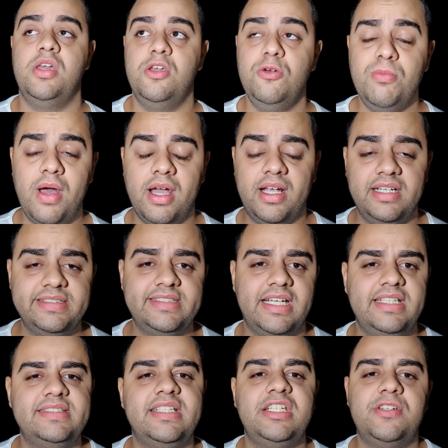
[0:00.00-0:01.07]
E o Marquinhos é
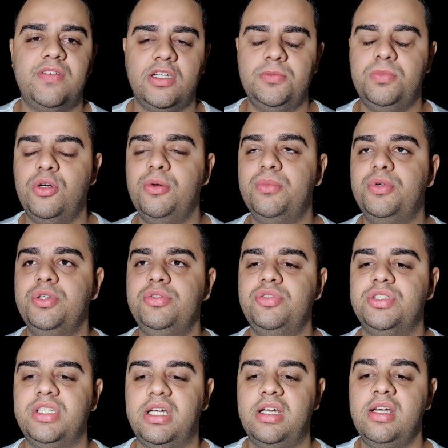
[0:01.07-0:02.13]
incentivado por
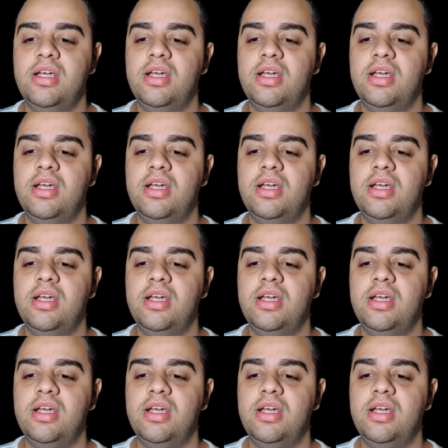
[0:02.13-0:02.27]
muitos, né?